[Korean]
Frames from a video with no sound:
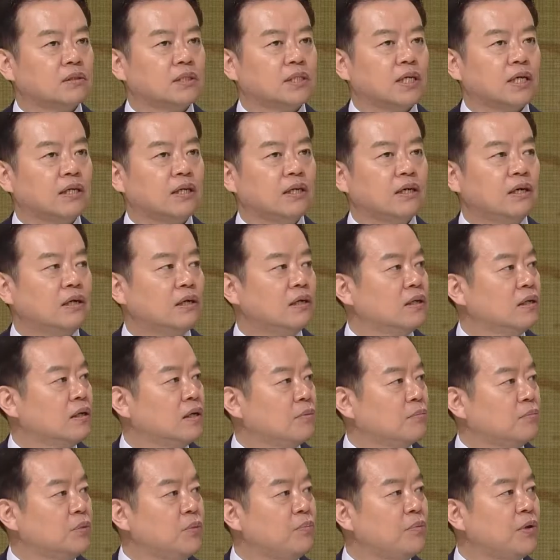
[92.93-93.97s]
자기가
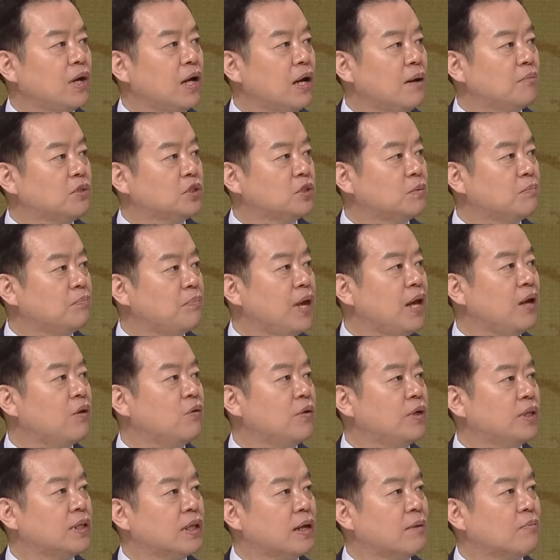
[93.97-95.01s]
불편함은 좀
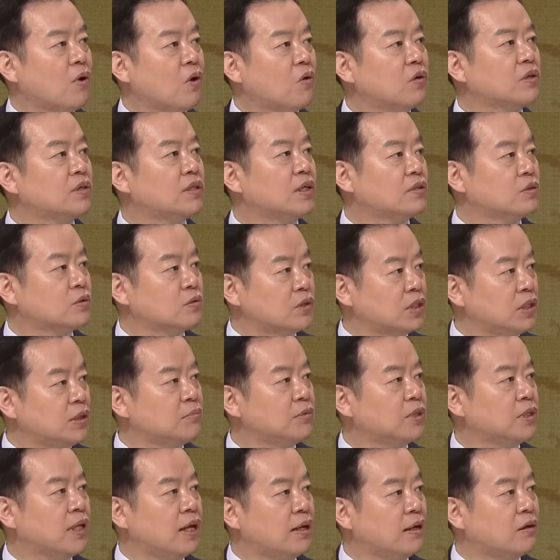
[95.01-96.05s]
빼고 있다, 먹을 때 좀
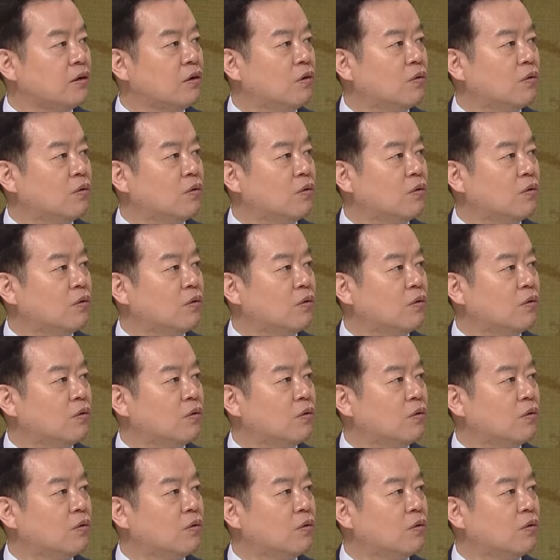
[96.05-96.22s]
끼면 되는